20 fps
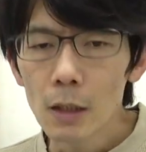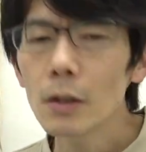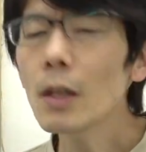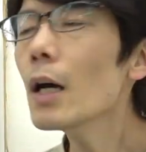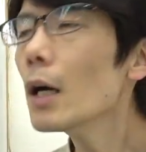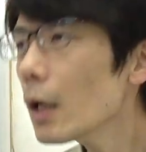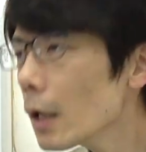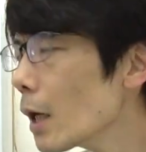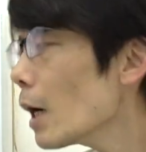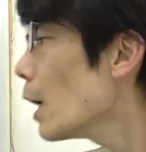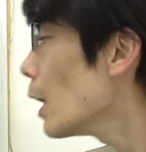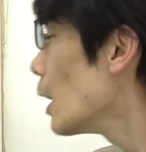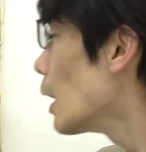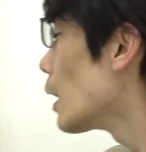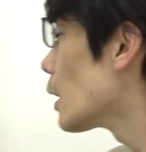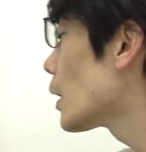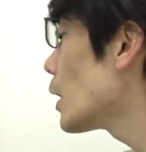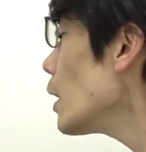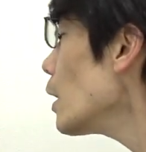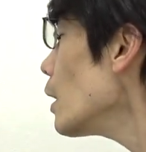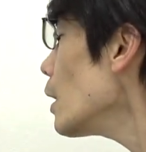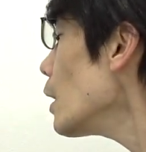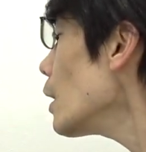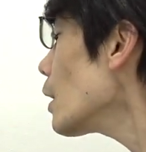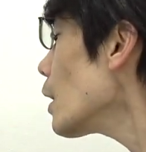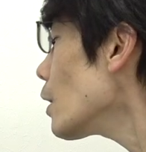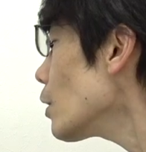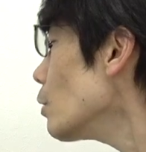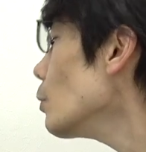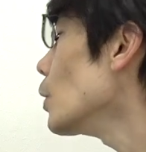だから、経
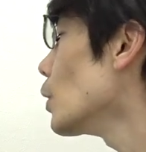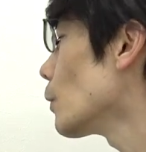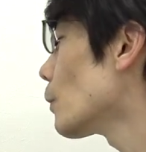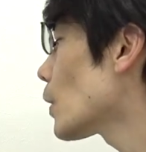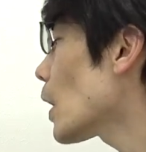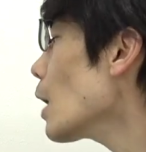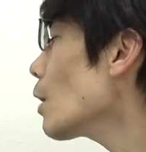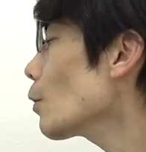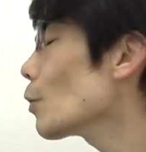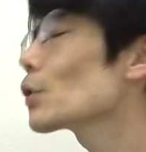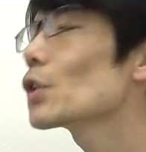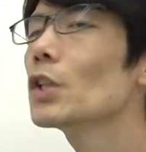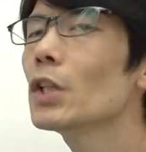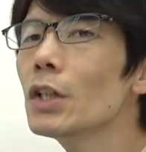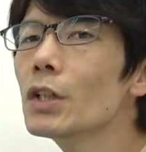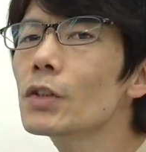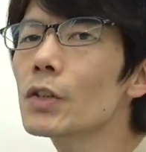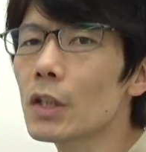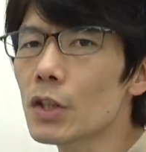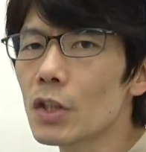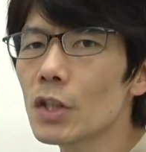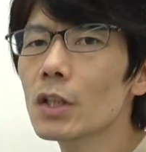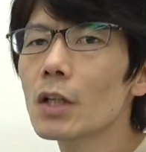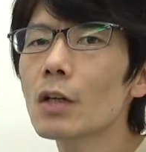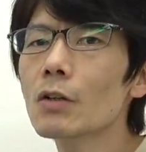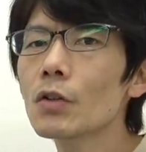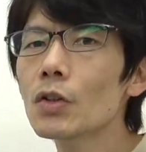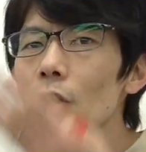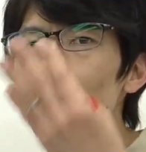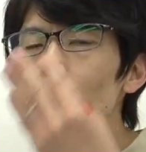営学部、かっこ私立で進
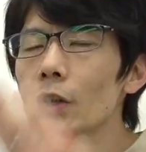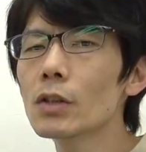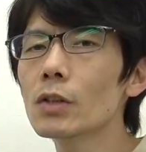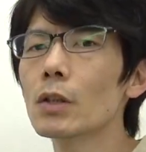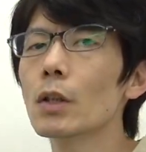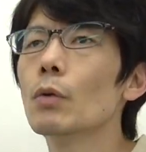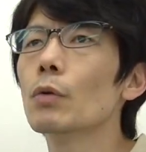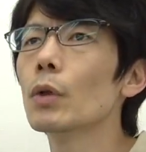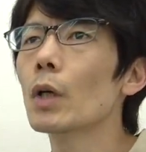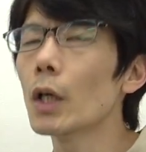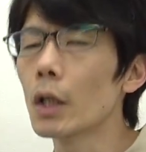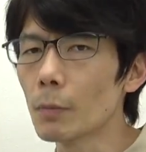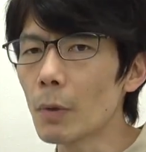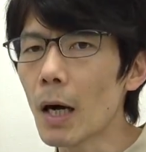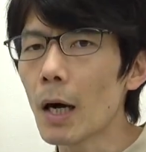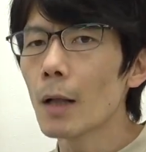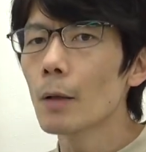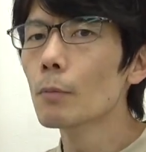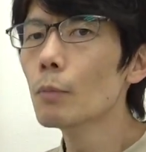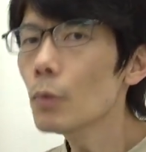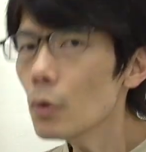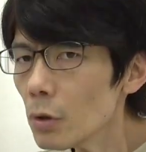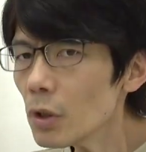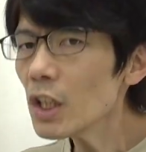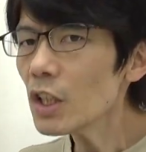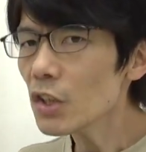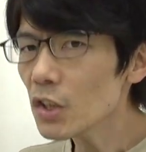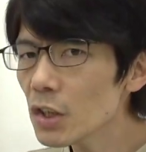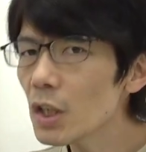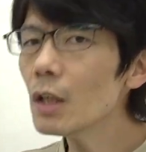学したいですってことであれば、無
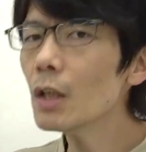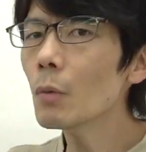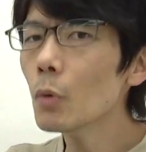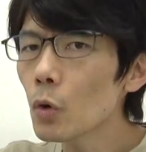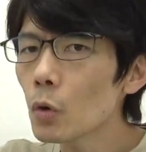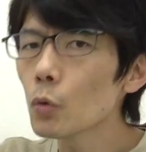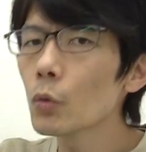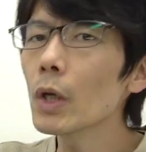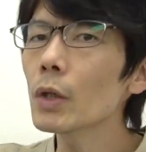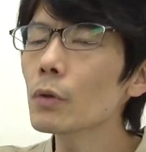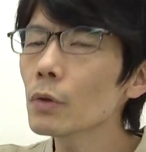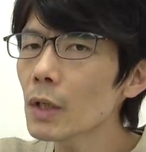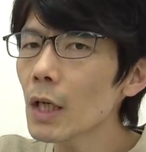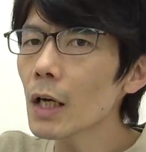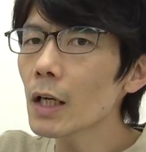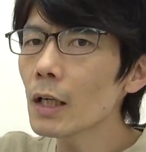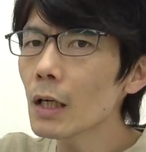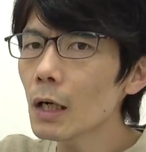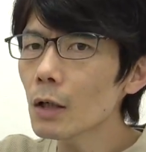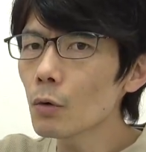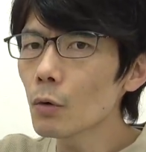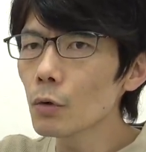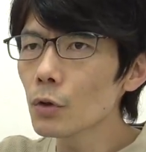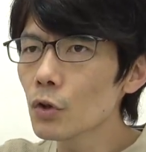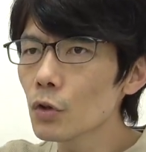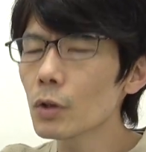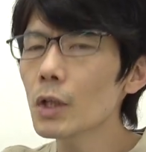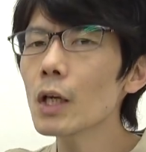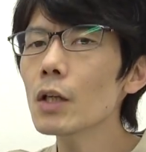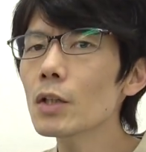理してでも上の大学を
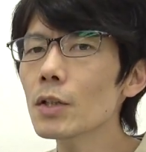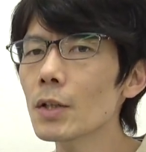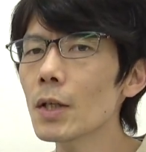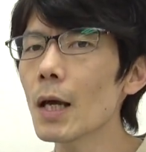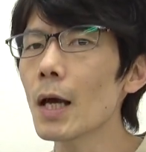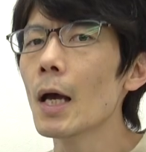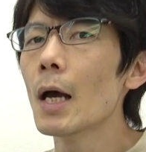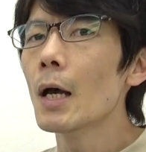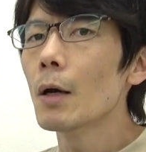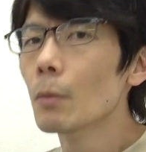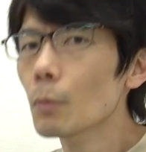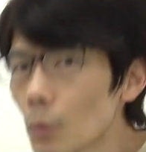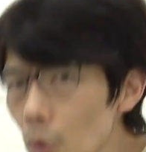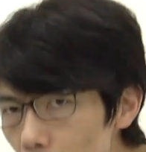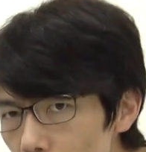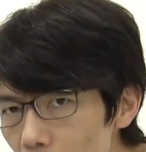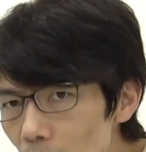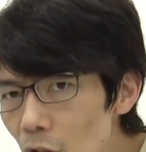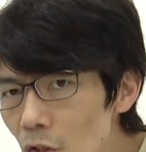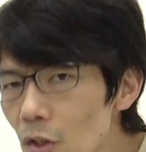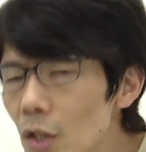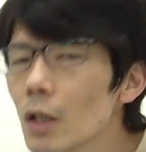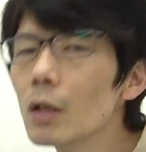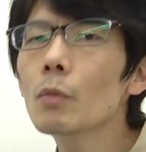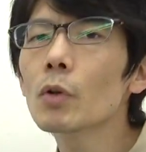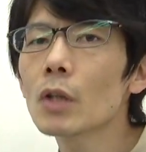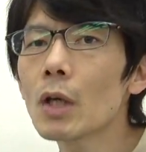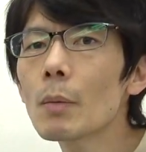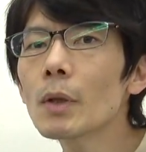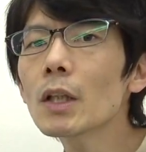受験して、無理して
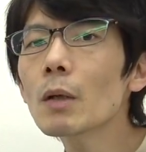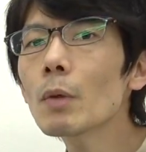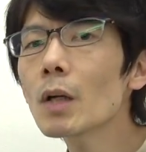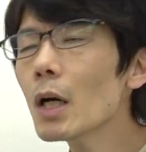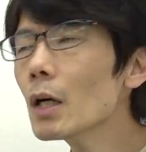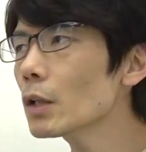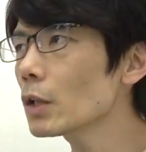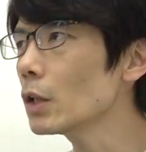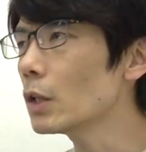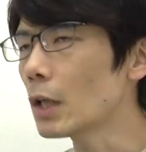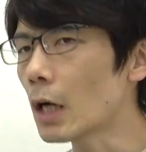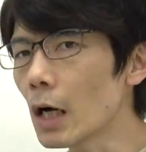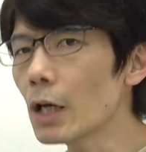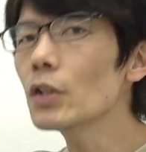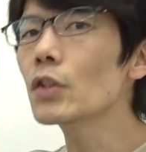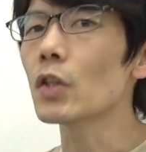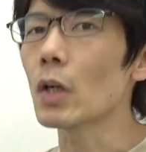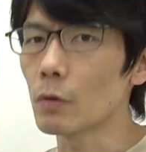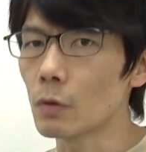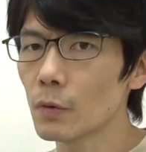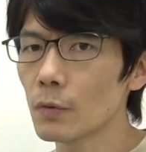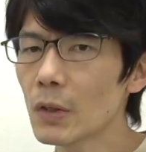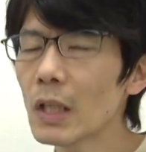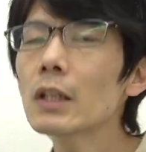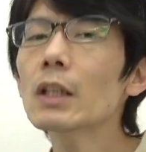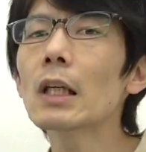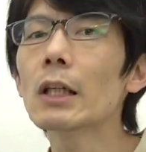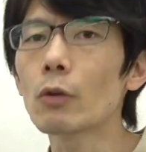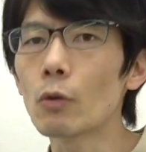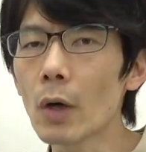でもたまたまラッキーで入っちゃう。
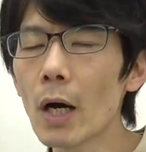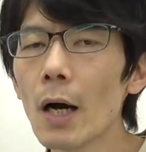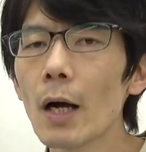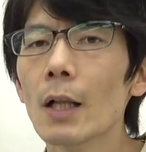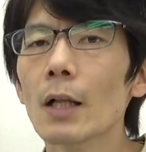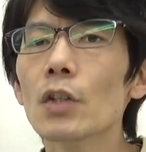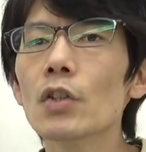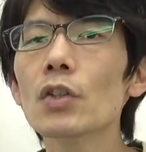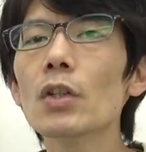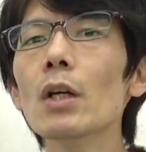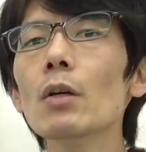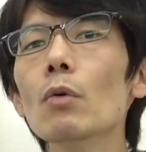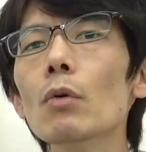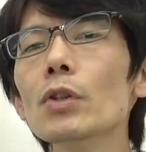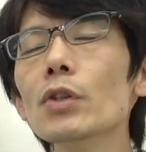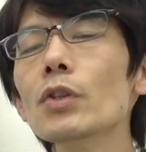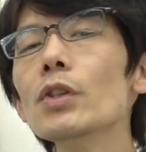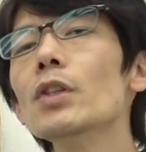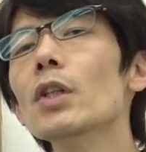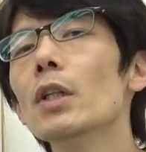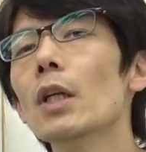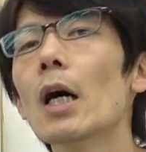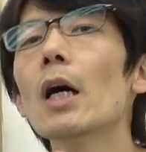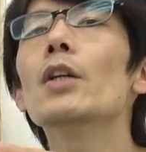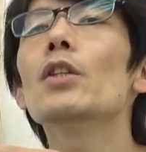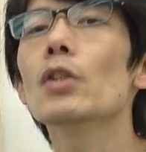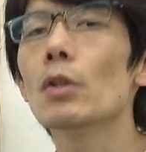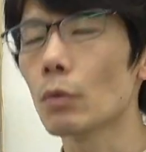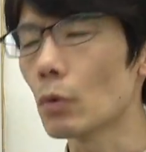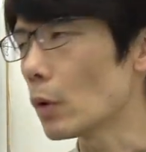だったりとか、指定校推薦で
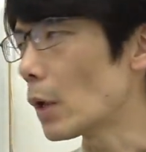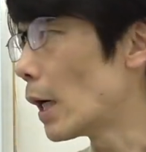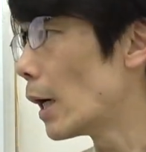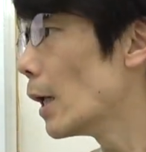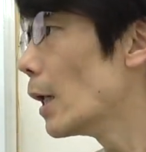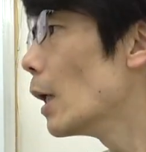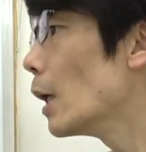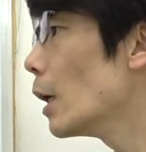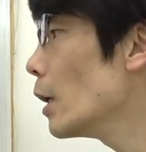入っちゃうとか、